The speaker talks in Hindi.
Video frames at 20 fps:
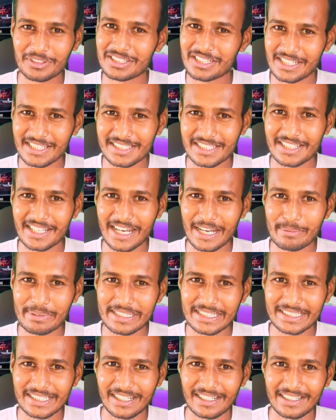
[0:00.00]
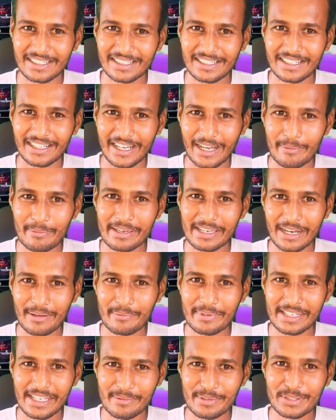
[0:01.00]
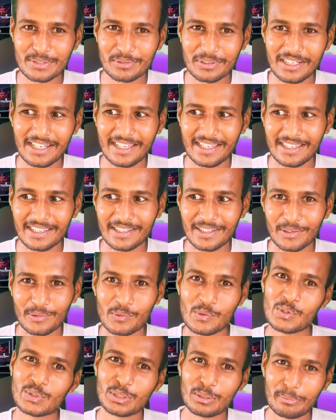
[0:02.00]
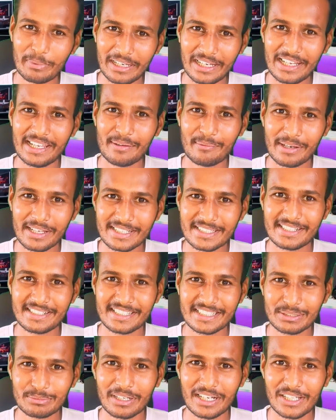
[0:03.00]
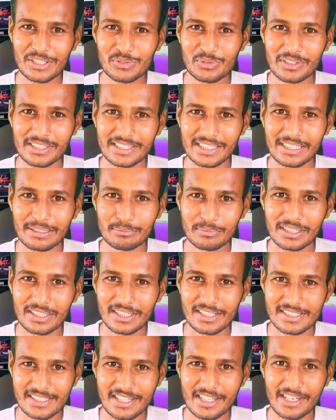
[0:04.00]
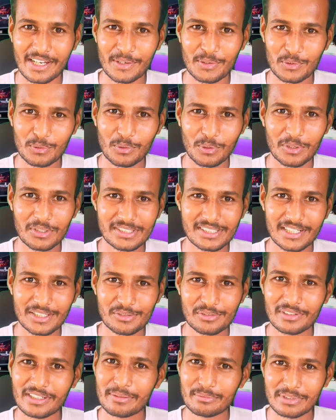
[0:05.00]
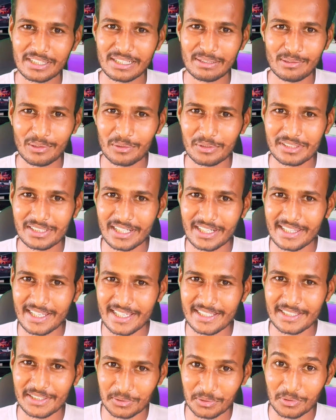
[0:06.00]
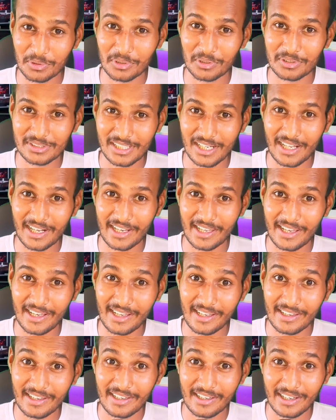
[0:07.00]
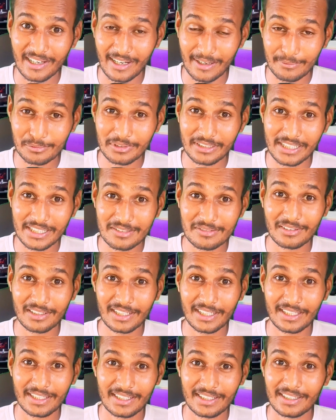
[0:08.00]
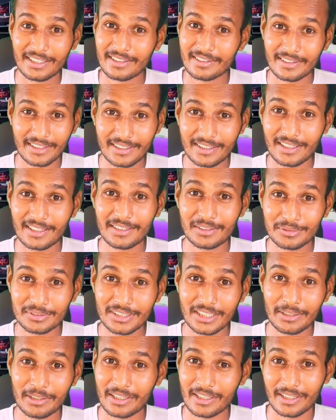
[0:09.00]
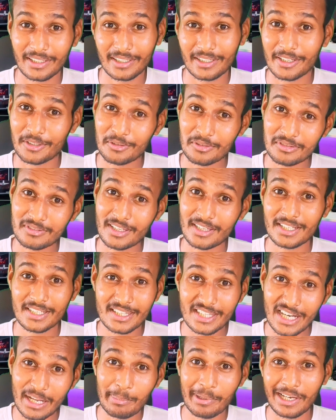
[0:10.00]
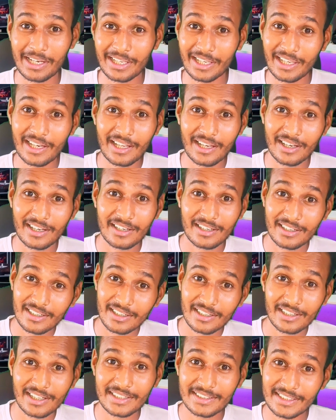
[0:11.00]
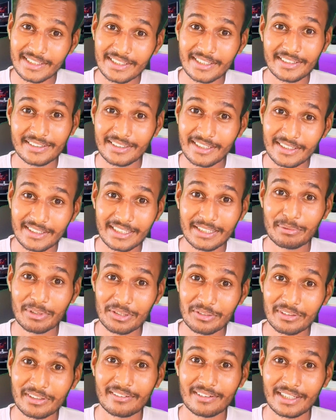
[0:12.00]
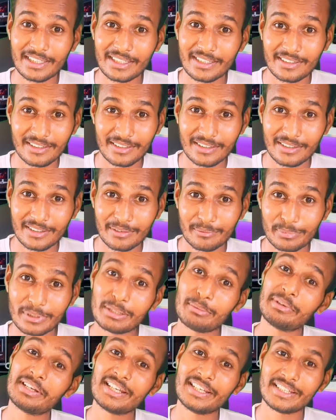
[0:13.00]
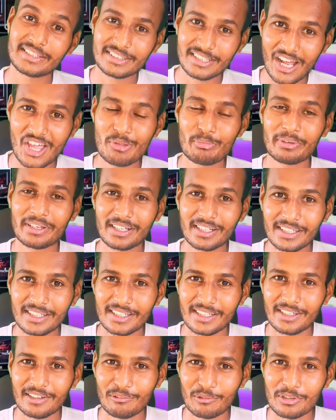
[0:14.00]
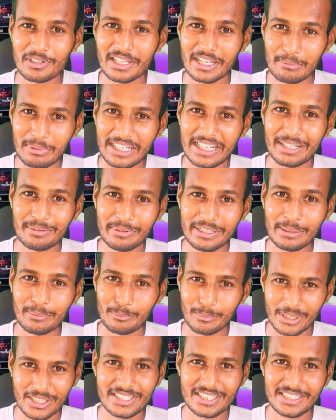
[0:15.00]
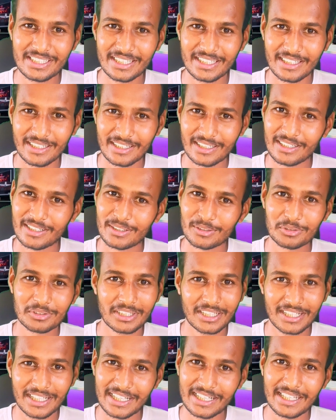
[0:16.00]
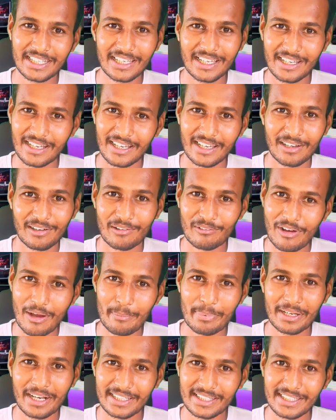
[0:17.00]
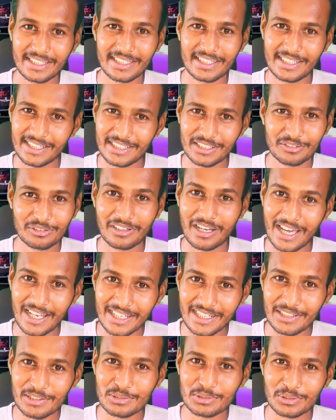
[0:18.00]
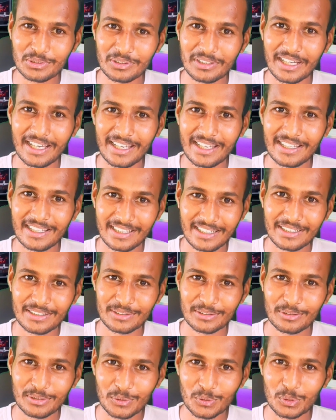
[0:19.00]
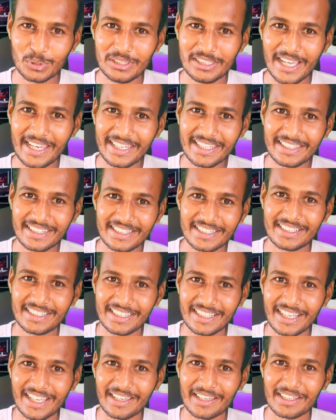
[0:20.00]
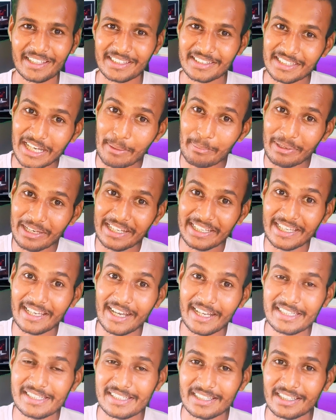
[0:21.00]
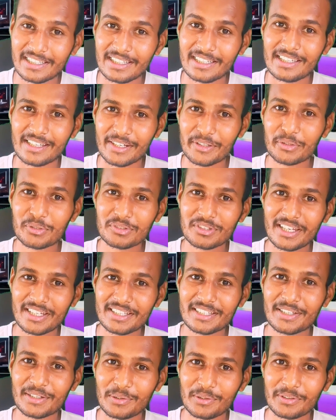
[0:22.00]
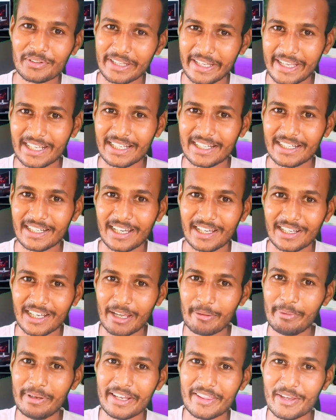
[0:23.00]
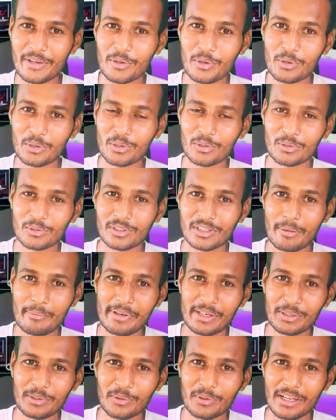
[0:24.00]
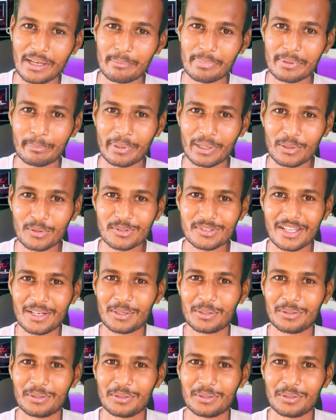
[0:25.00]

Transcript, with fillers: इसलिए चंद्रयान भेजा था अभी हरामी ये भी सुन ले वो तो पहले ही हमारे साइंटिस्ट बना चुके थे हम चंद्रयान टू लॉन्च कर चुके हैं हम थ्री लॉन्च कर दिया था तो चला गया है अब तू ये सुन ले कि कल तुझे हिंदुस्तानी इतना पहलेंगे ना कल तेरे टट्टी बंद होने वाली फिर मैंने चांद पर वो टेबलेट भी भेजी है तो तेरे घर के वहां पर आके गिरेगी तो खा लेना उसको है थोड़ी खुल जाएगी तेरी ठीक है इतना पहलेंगे आज हिंदुस्तानी इधर को देख लेना कमेंट देखो और कमेंट करो यहाँ पर पहले दो साले